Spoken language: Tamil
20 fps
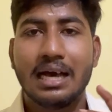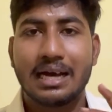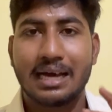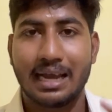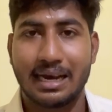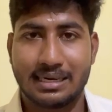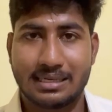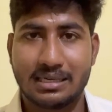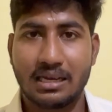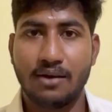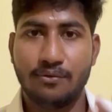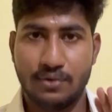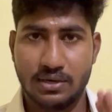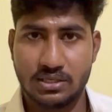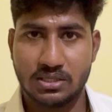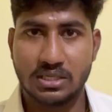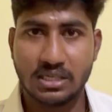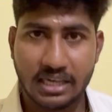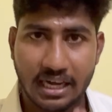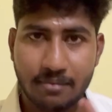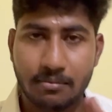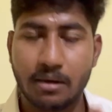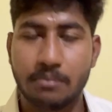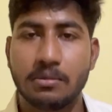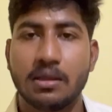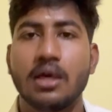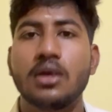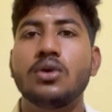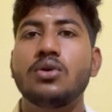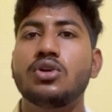கரெக்டாக ஃபர்ஸ்ட் டைம் நம்ம
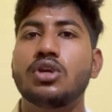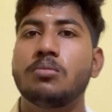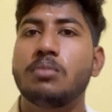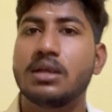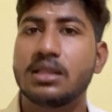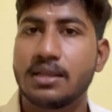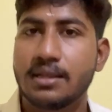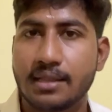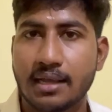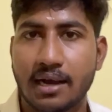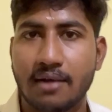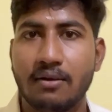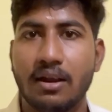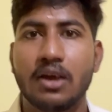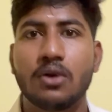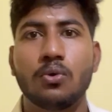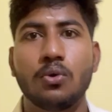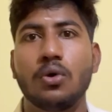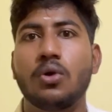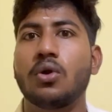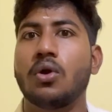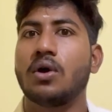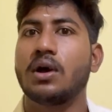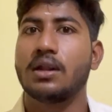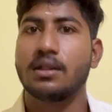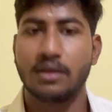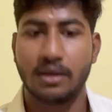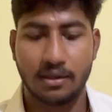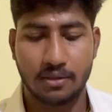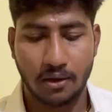தான் யூடியூப்ல இந்த தகவலை
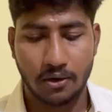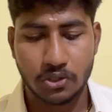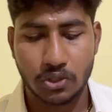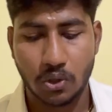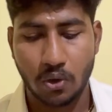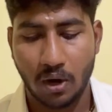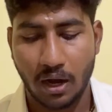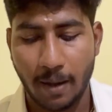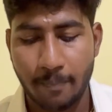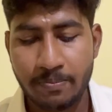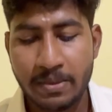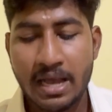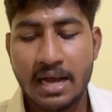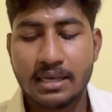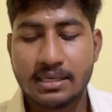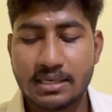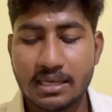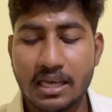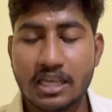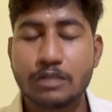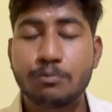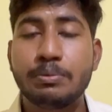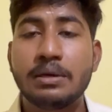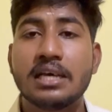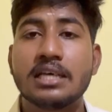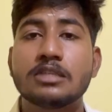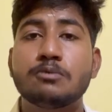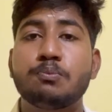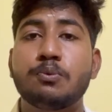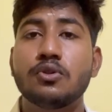கொடுக்குறோங்கிறது நீங்க தெரிஞ்சுக்கோங்க
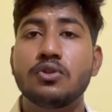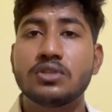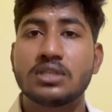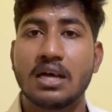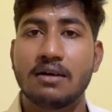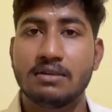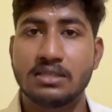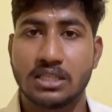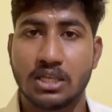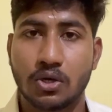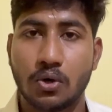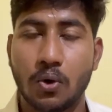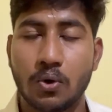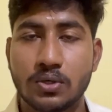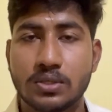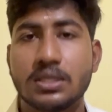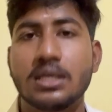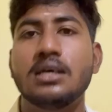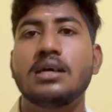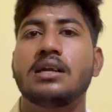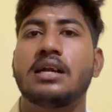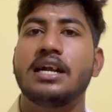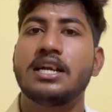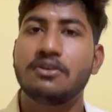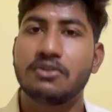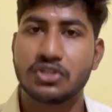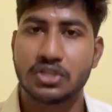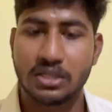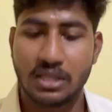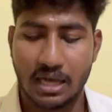சிஎஸ்பிஎஸ் புதுசாக வந்த கோர்ஸ் ரெண்டு
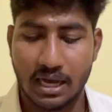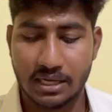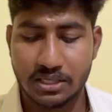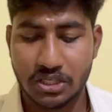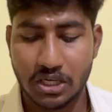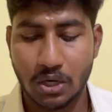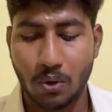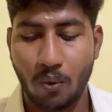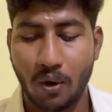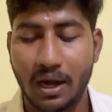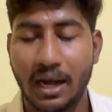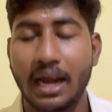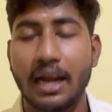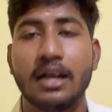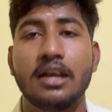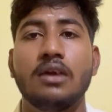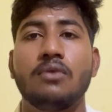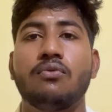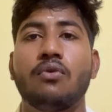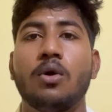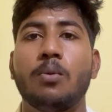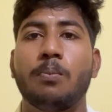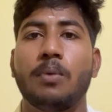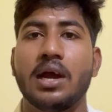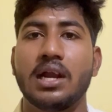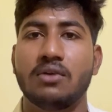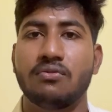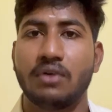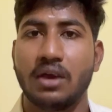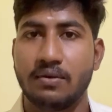வருஷம் தான் ஆச்சு ஒன் நைன்டி ஃபோர்
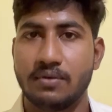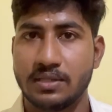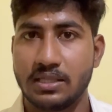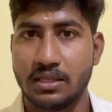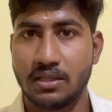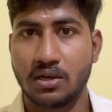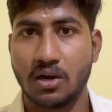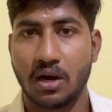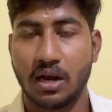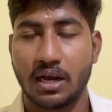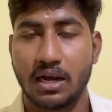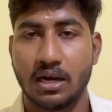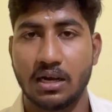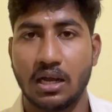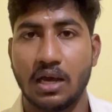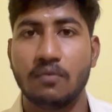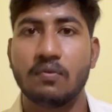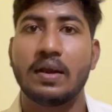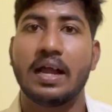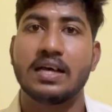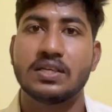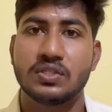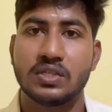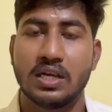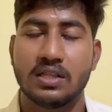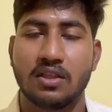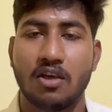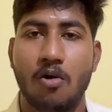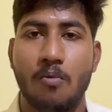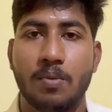பாயிண்ட் ஃபைவ் வந்து இதுக்கான கட் ஆஃப் லாஸ்ட்
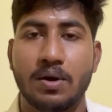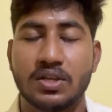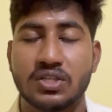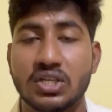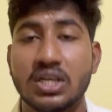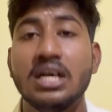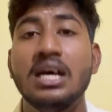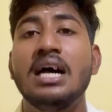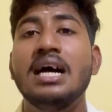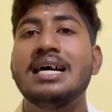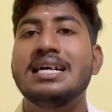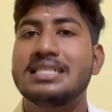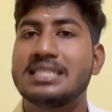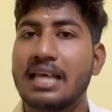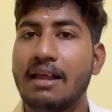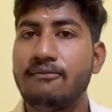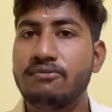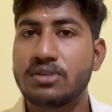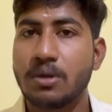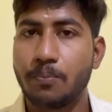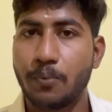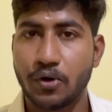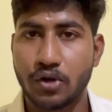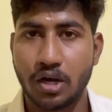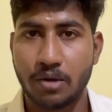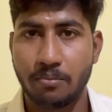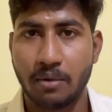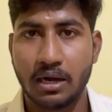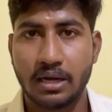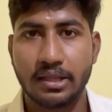இயர் தேவைப்படுச்சு செல்ஃப்
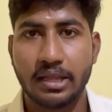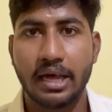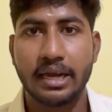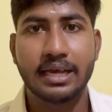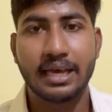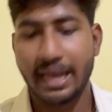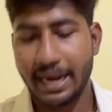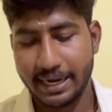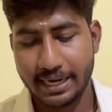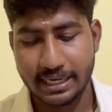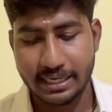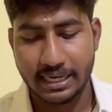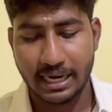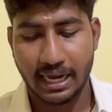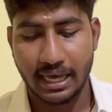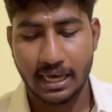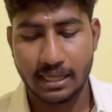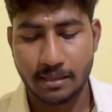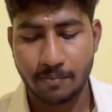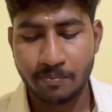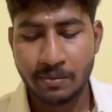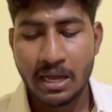சப்போர்ட்டட் மட்டும்தான் இருக்கு எய்டட் கிடையாது